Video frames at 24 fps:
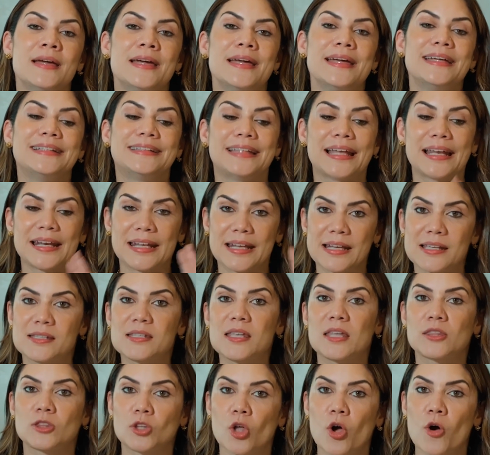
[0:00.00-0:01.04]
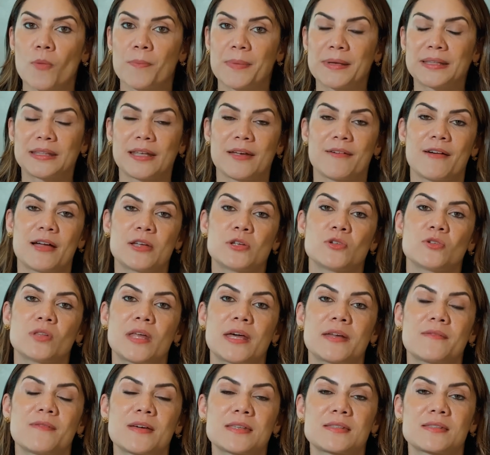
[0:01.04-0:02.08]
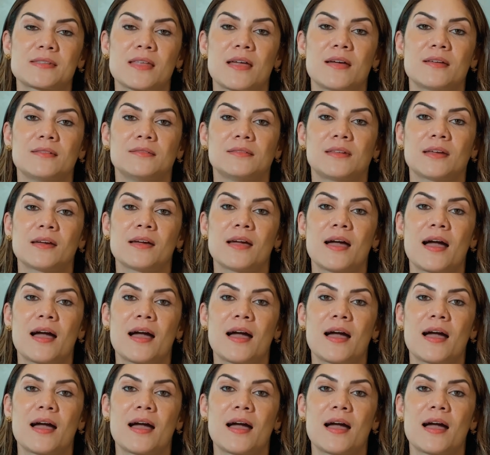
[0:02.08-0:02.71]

Y tener ese tope te va a ayudar bastante